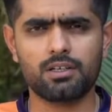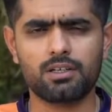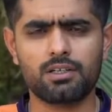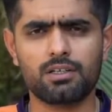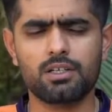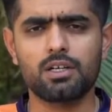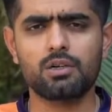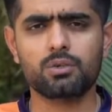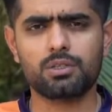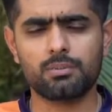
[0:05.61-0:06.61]
और
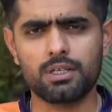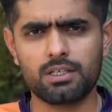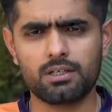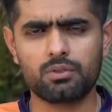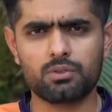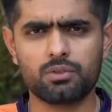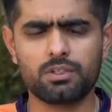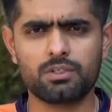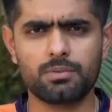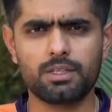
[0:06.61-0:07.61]
उससे बड़ी खुश
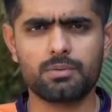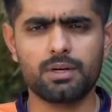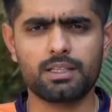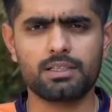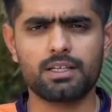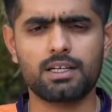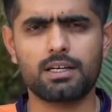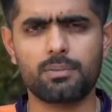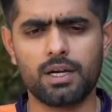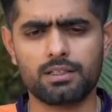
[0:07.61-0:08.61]
नसीबी की बात यह है
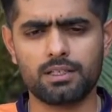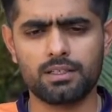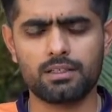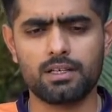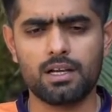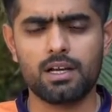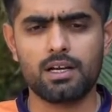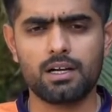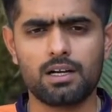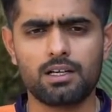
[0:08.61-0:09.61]
कि पाकिस्तान
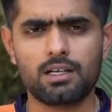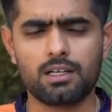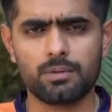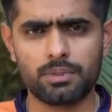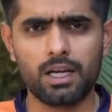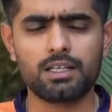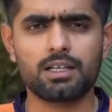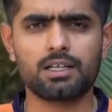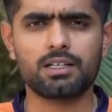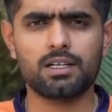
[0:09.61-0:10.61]
की
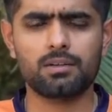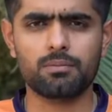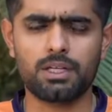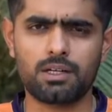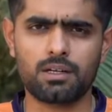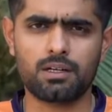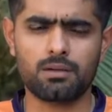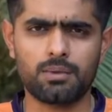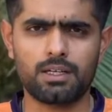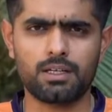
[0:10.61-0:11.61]
कप्तानी करना मेरी
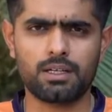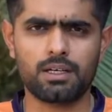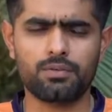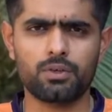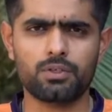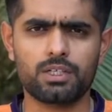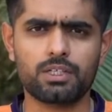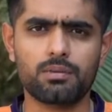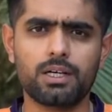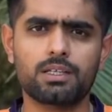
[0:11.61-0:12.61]
मेरे लिए काफ़ी ऑनर
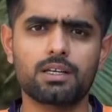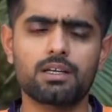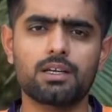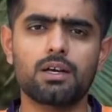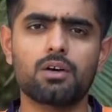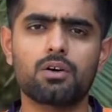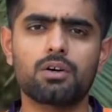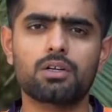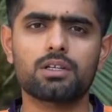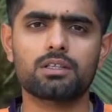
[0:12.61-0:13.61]
की बात है
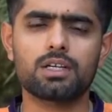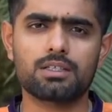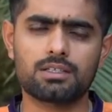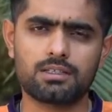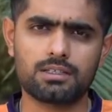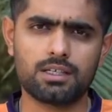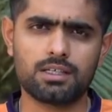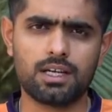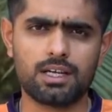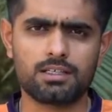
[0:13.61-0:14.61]
और 10
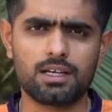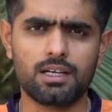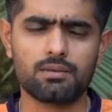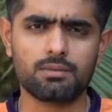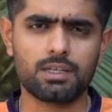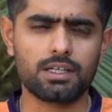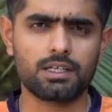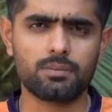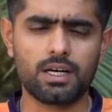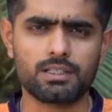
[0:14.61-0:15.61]
से 11 साल
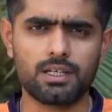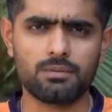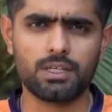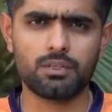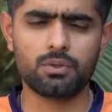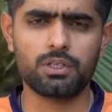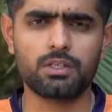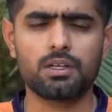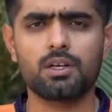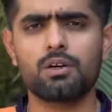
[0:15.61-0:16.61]
क्रिकेट पाकिस्तान में नहीं
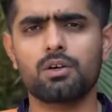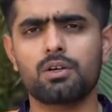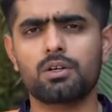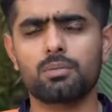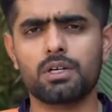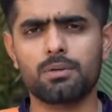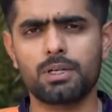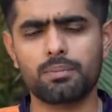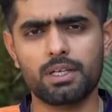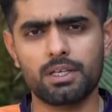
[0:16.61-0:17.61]
हुई और बड़े
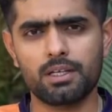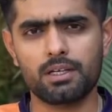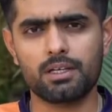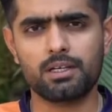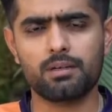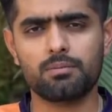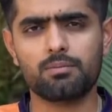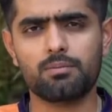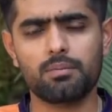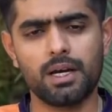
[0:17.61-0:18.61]
बड़े प्लेयर
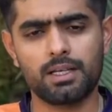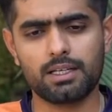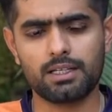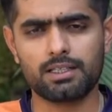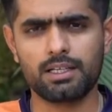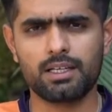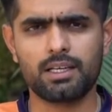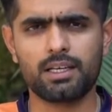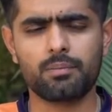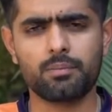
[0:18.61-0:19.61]
बाहर खेलते रहे
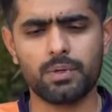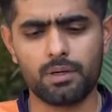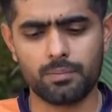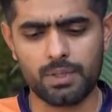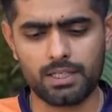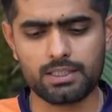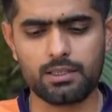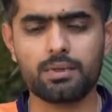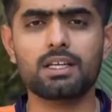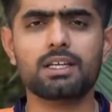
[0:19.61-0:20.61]
हैं
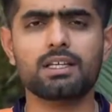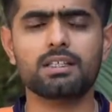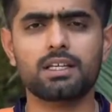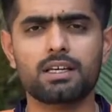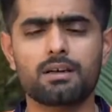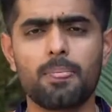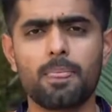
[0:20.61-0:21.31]
पाकिस्तान में नहीं खेलते रहे